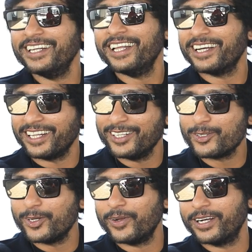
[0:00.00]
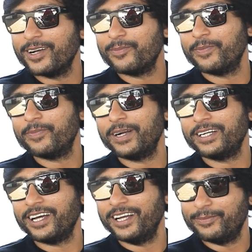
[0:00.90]
இல்லை கதையை சொல்லிடுவாங்க
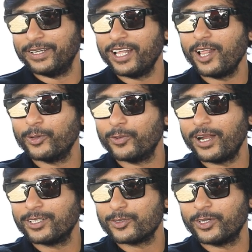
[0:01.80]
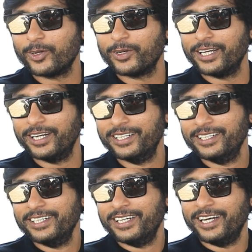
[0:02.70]
பட் இப்போ ஏதாவது ஒரு வார்த்தை சொன்னால் கூட
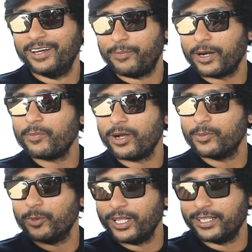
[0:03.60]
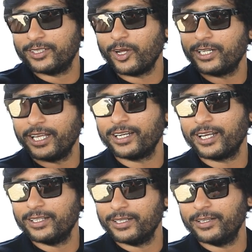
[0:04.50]
படம் பார்க்கும்போது அந்த தாட்
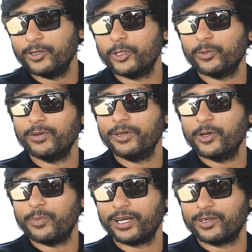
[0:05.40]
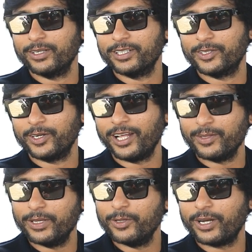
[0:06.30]
யாருக்காவது யூடியூப்பில் வீடியோ பார்க்குறவங்களுக்கு இருக்கணும்
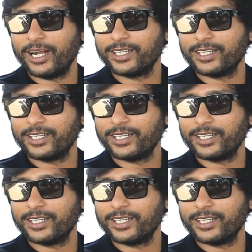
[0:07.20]
அதுமாரி ஒரு